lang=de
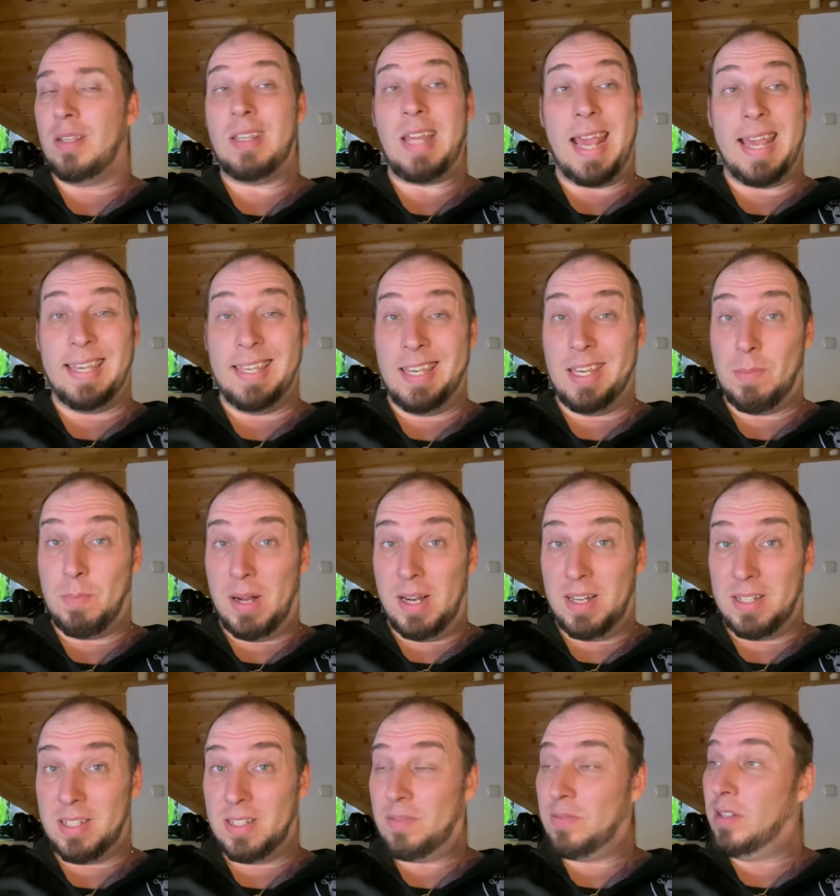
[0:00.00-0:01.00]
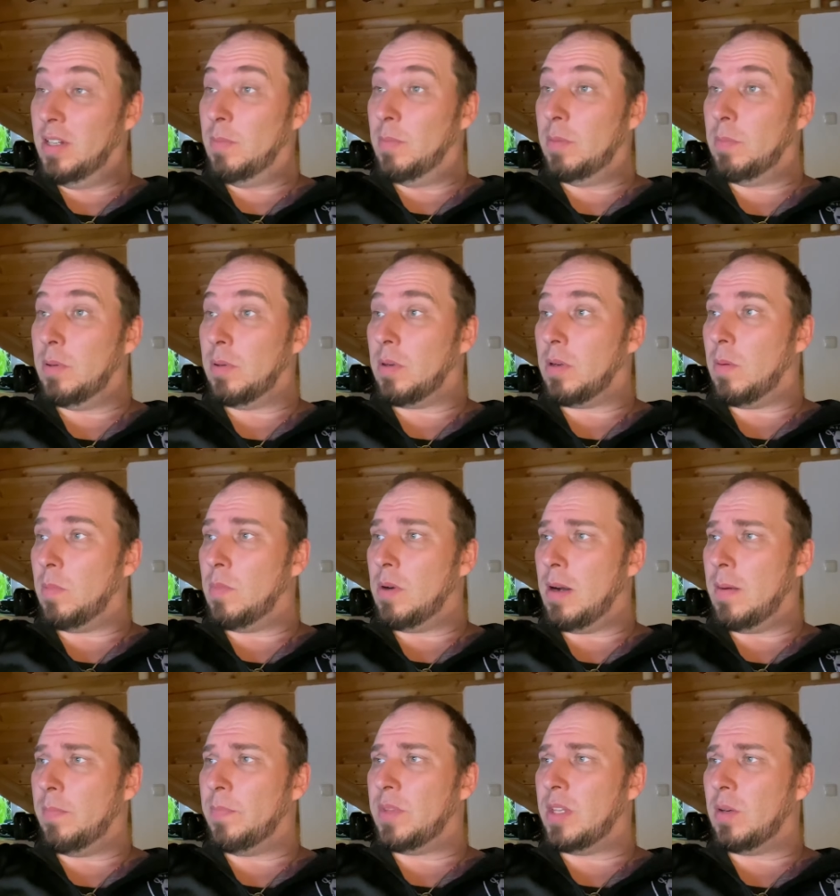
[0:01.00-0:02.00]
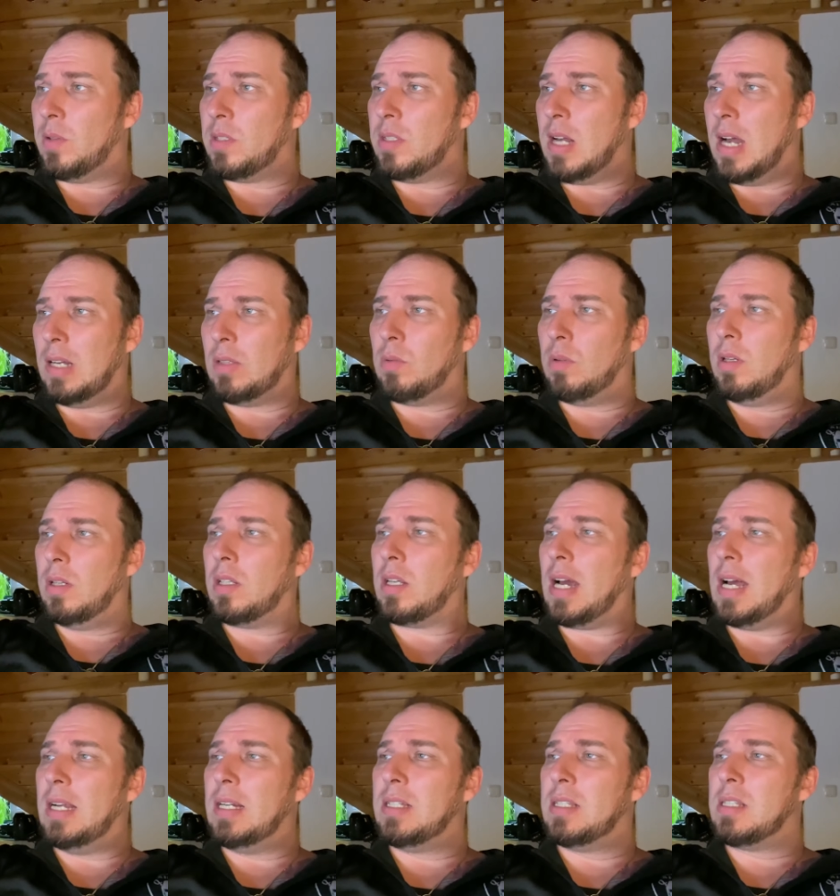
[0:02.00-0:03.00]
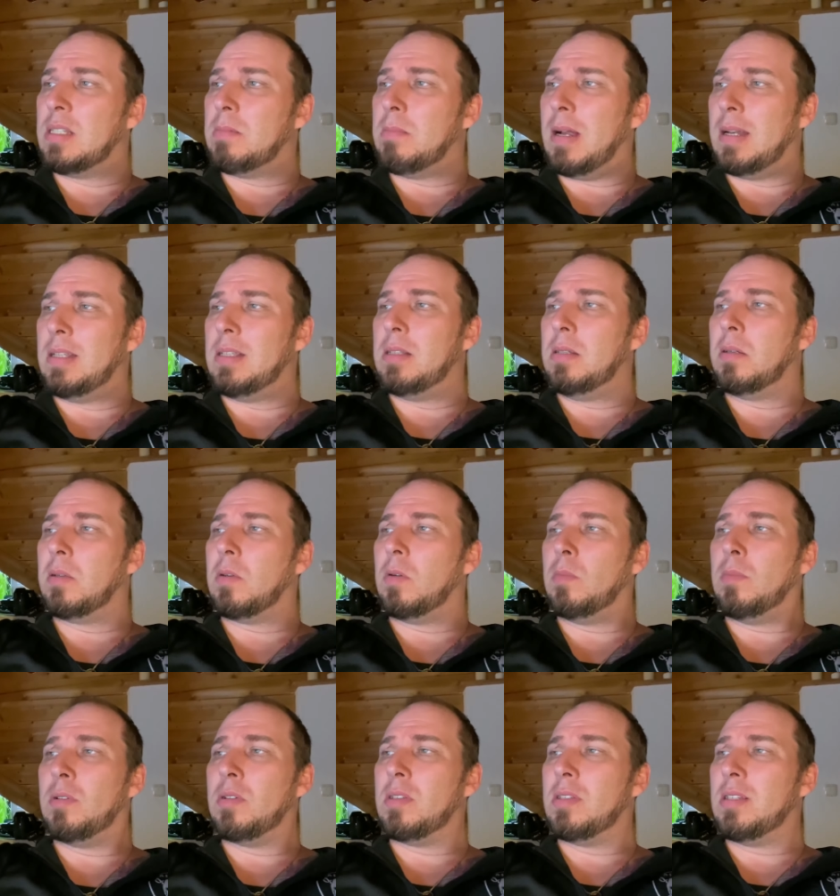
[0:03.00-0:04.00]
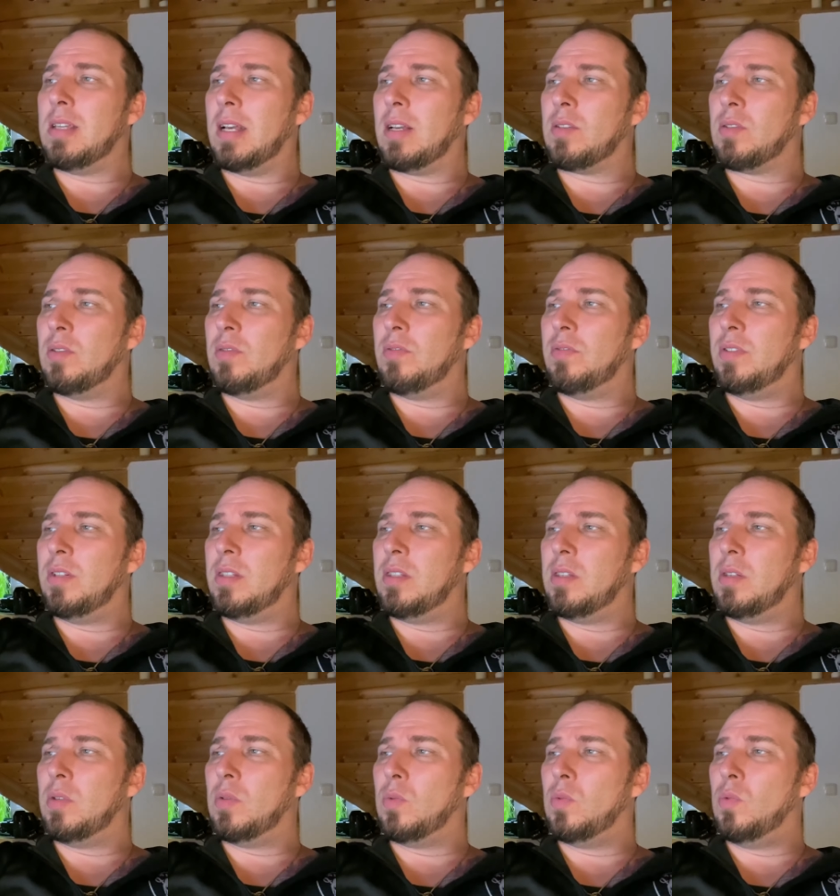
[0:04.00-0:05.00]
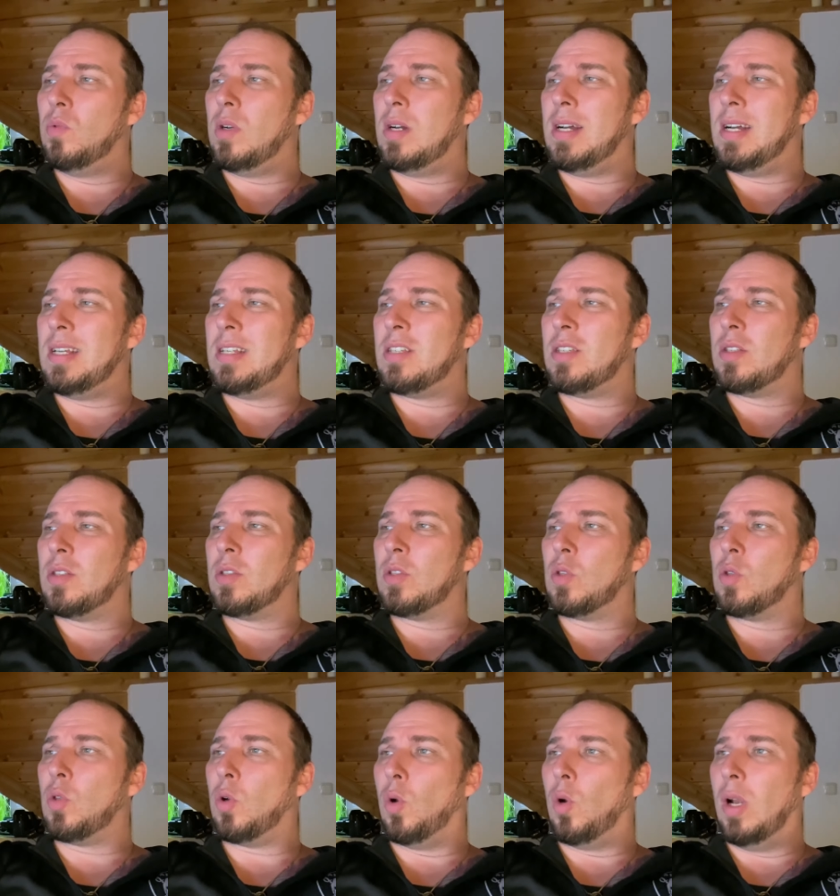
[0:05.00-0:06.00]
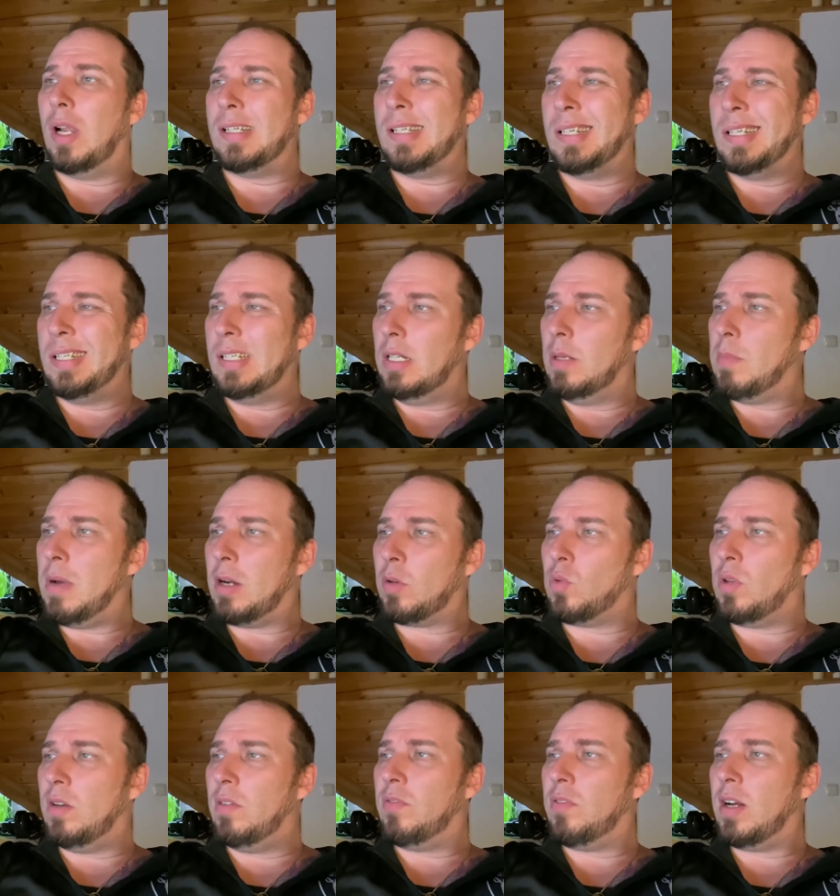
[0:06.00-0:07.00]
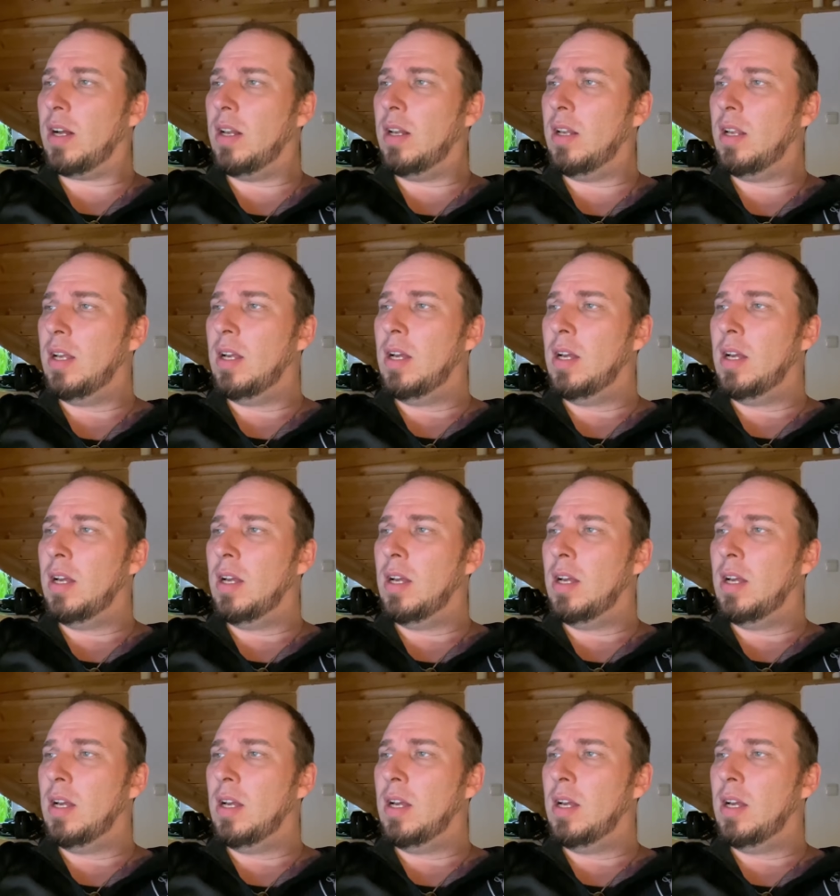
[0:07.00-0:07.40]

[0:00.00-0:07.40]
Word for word: Denke ich mal, dass es viele mitbekommen haben. 1823,46 US-Dollar im aktuellen Fall.